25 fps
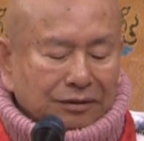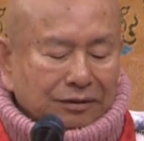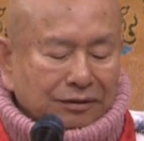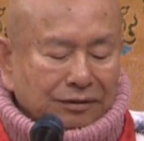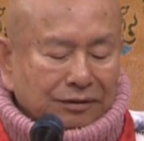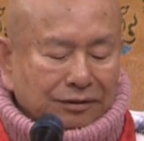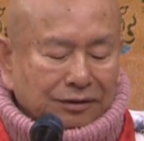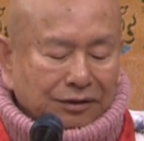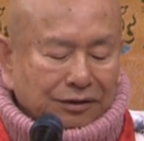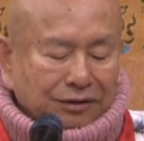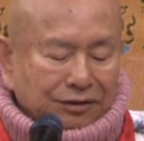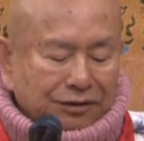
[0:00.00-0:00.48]

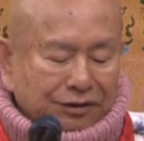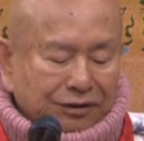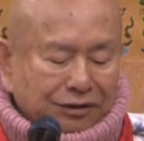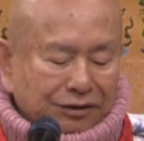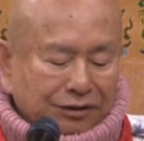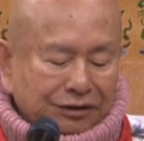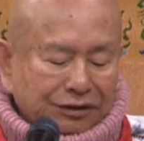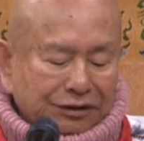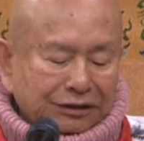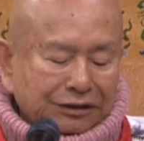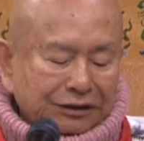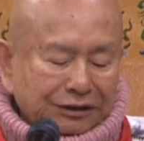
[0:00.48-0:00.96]
这
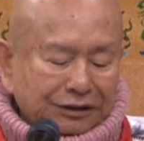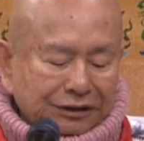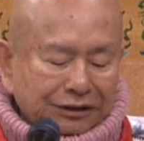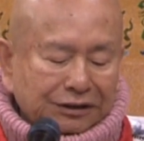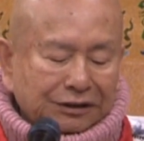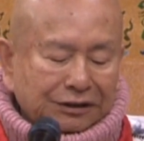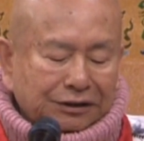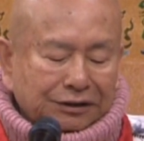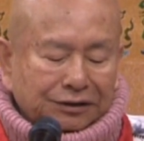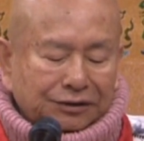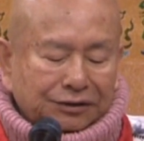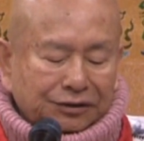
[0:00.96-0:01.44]

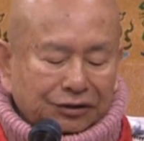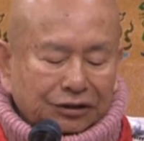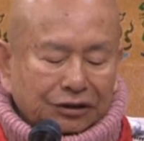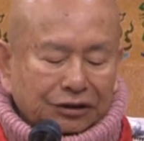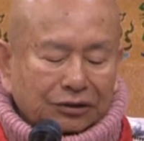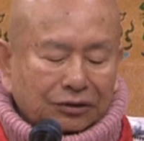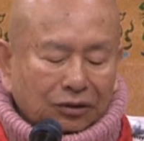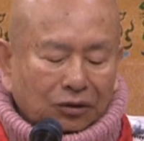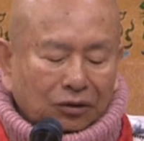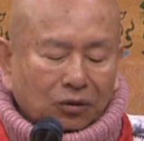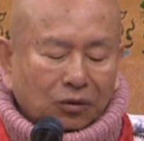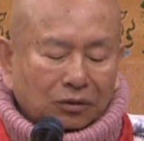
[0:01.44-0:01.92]
西域
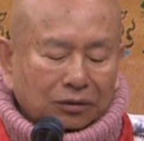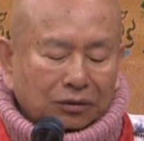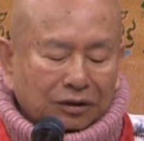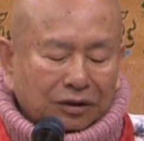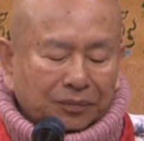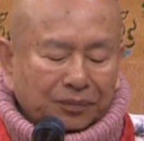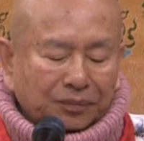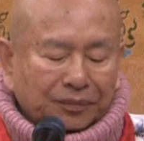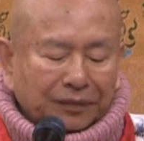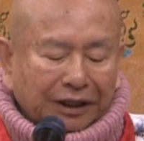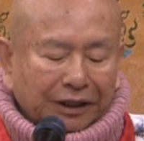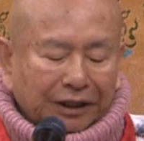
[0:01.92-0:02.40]
进贡的
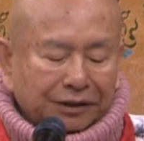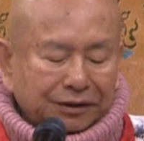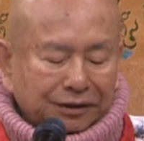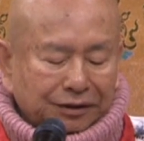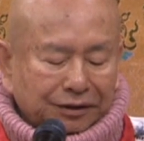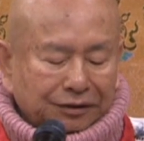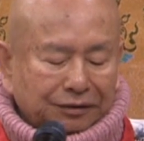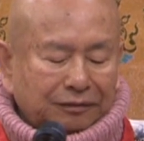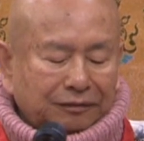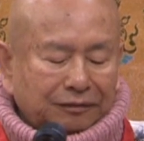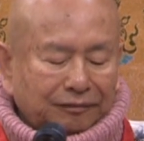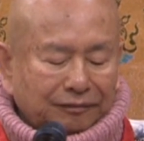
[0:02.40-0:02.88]
美
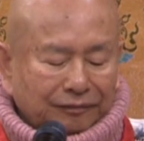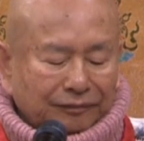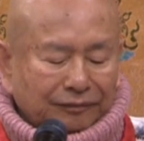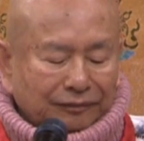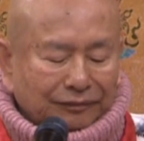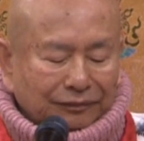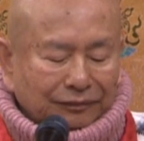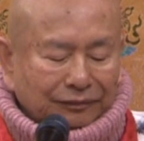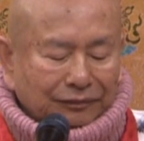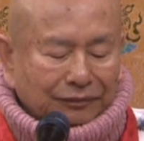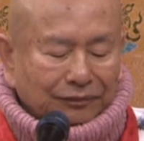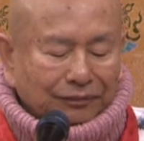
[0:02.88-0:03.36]
女，
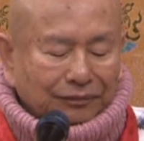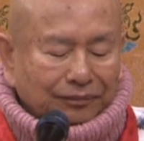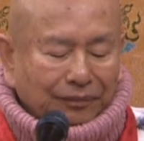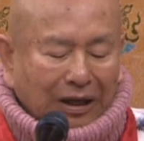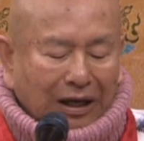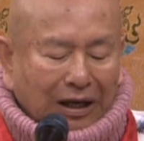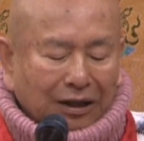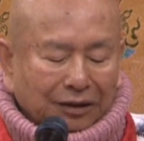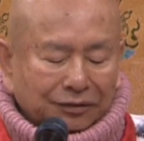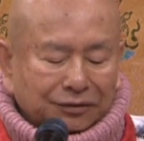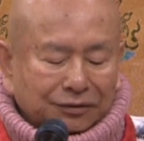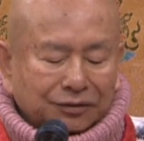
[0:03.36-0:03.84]

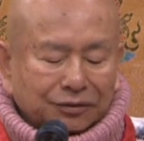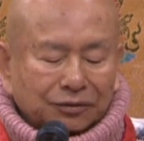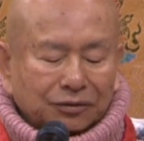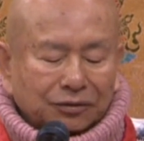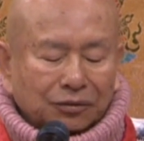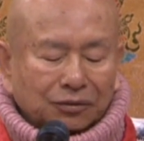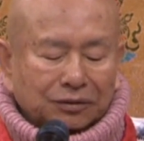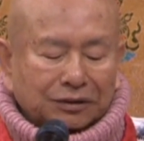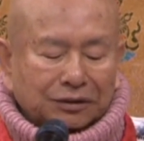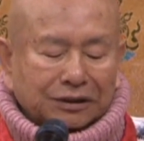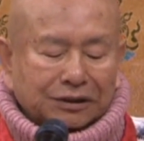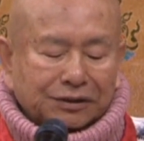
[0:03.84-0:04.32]
怕是有
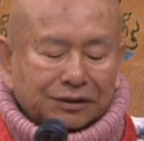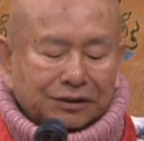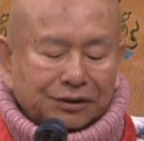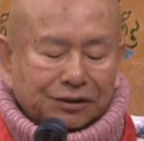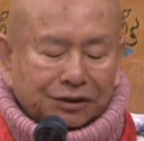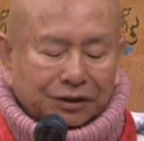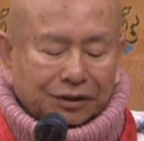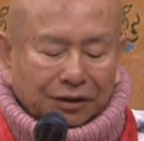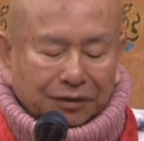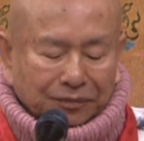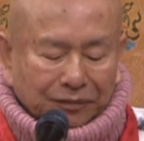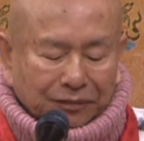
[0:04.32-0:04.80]
点
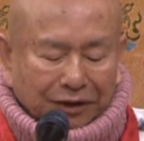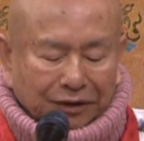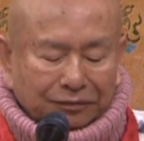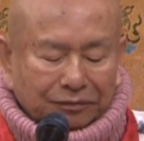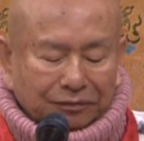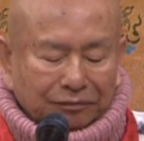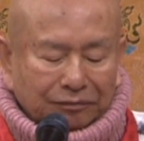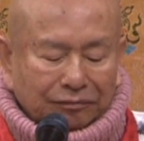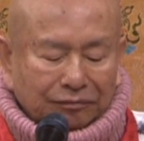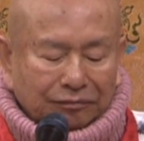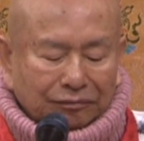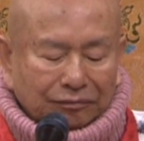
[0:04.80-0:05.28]
邪门，
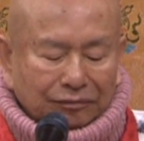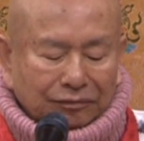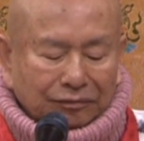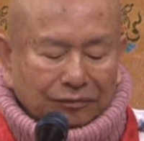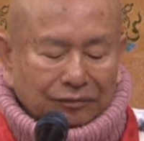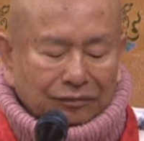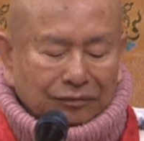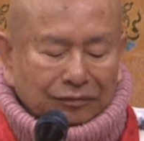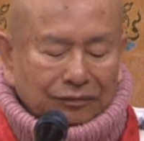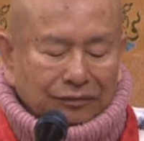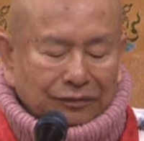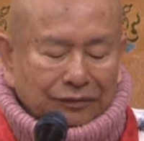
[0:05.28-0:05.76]

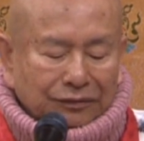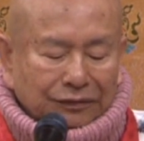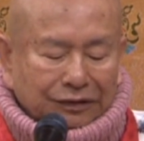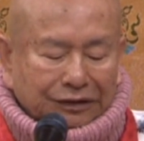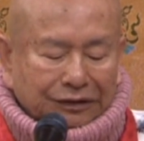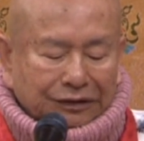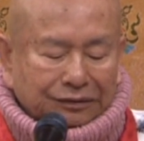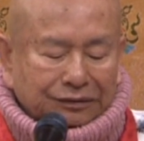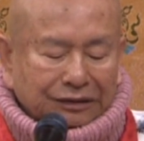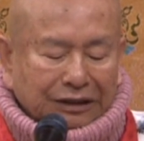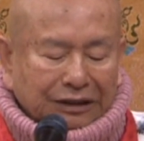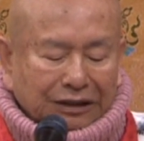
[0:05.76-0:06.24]
你
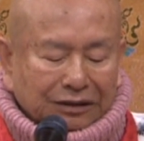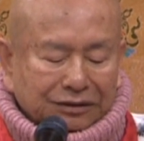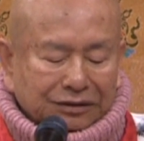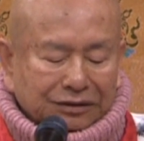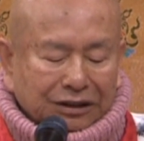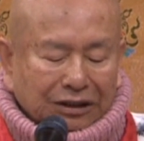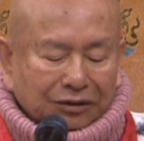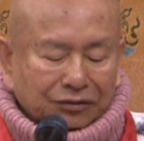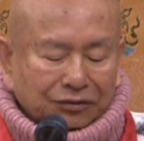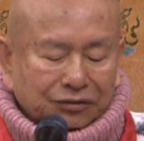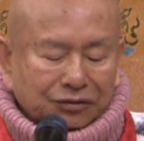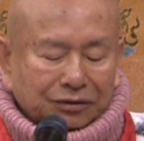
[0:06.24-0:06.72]
带
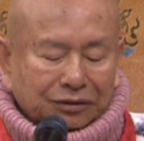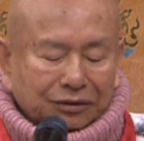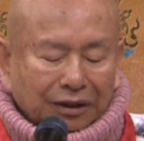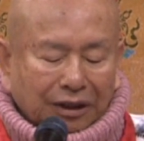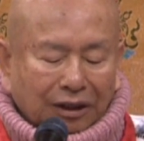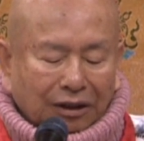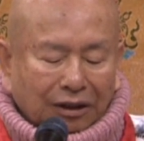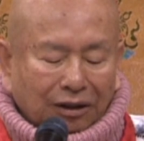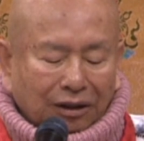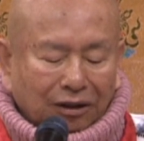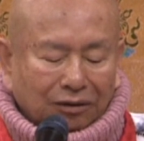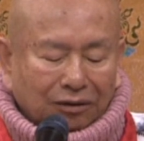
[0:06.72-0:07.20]
下去
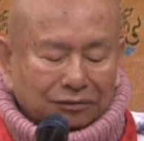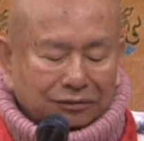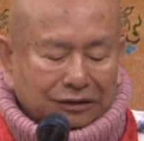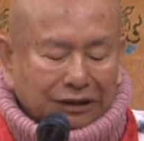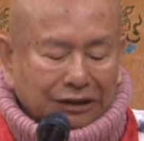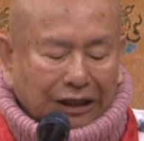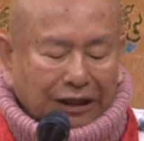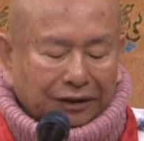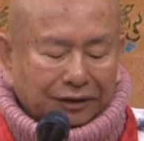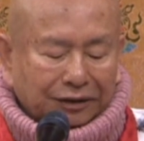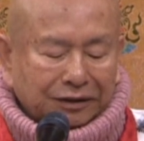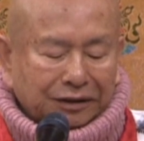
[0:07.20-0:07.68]
好好
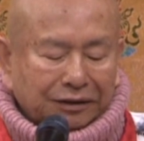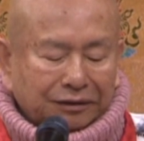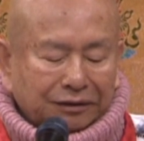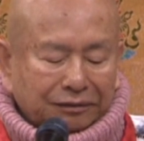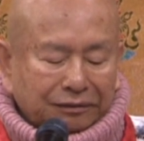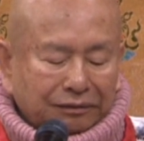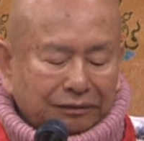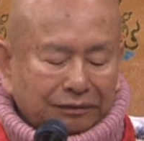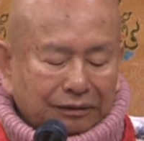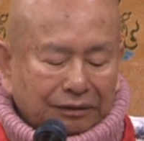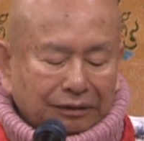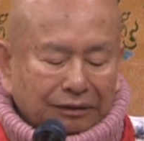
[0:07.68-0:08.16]
查验，
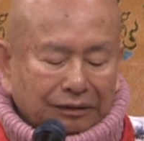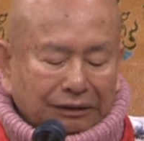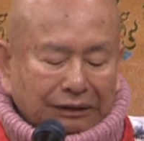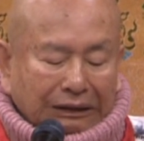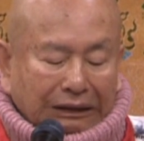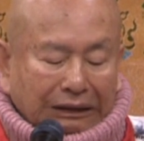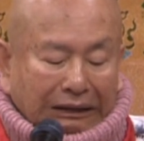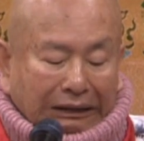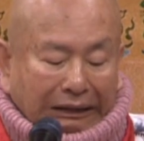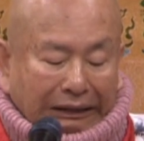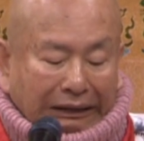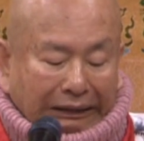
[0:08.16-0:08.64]

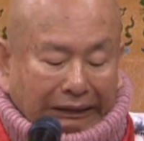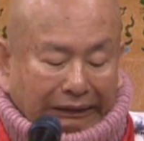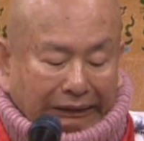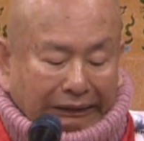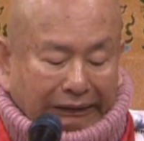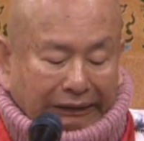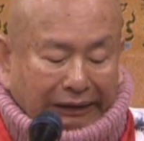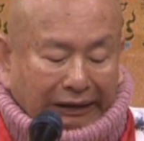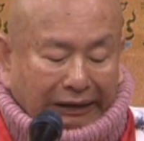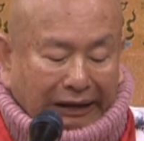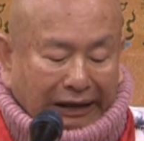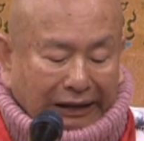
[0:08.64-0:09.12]

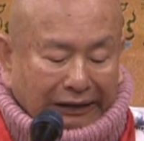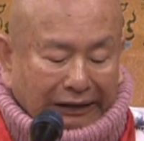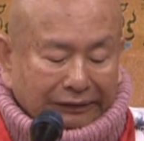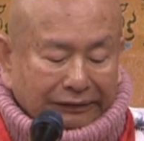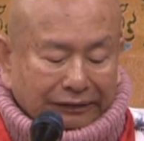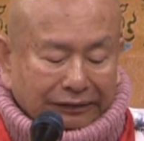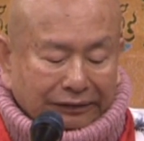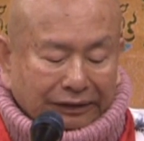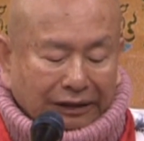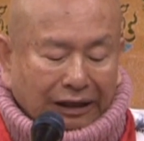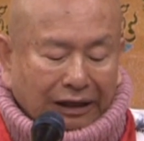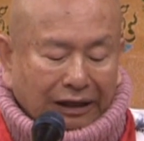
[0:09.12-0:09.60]

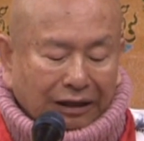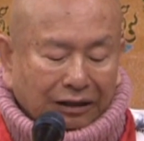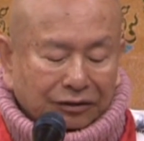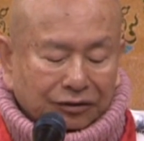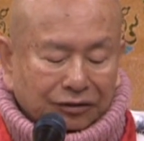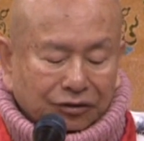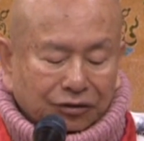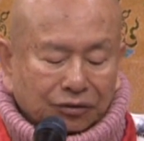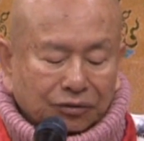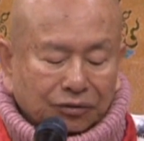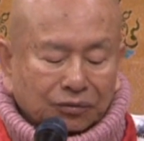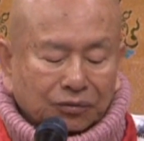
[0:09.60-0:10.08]
看她
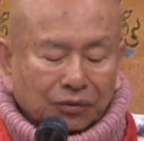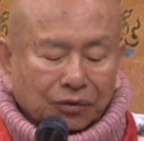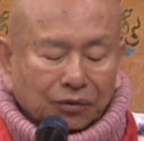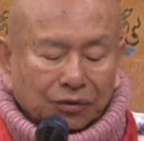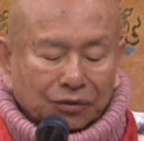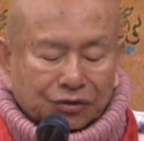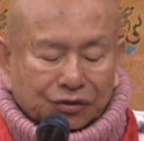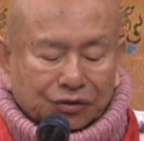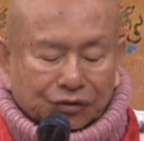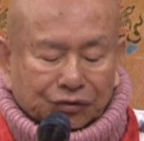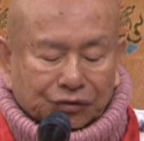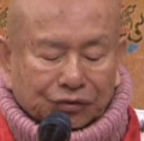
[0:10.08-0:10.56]
是否
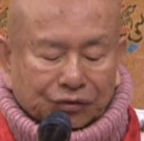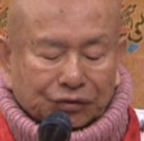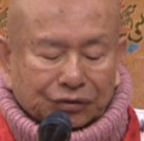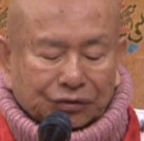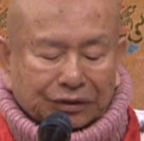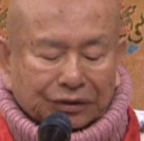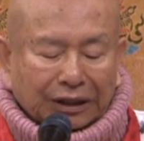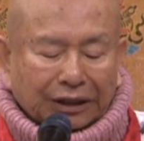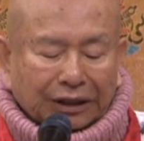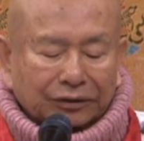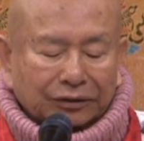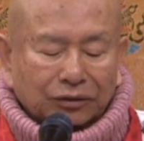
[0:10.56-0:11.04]
需
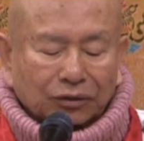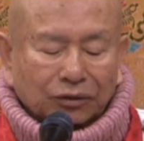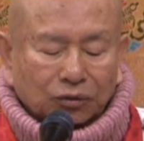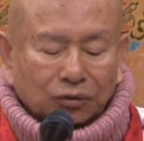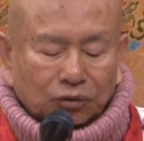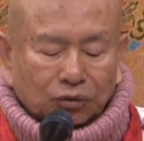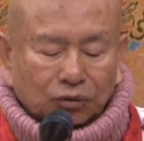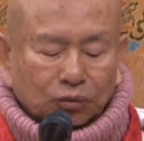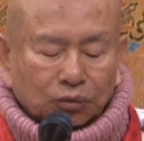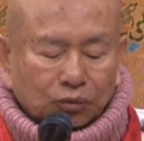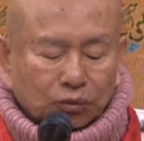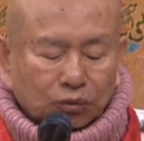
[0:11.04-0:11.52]
带有
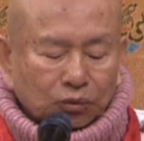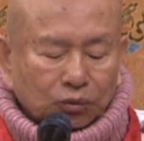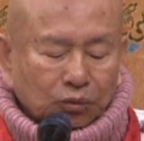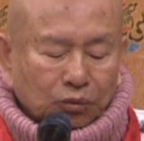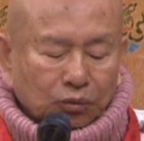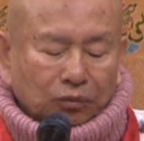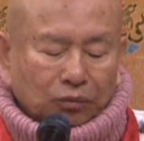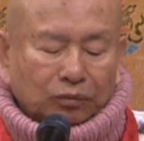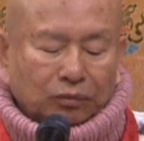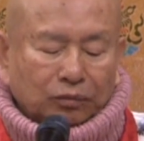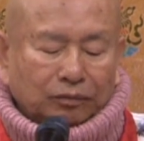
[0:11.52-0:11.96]
毒，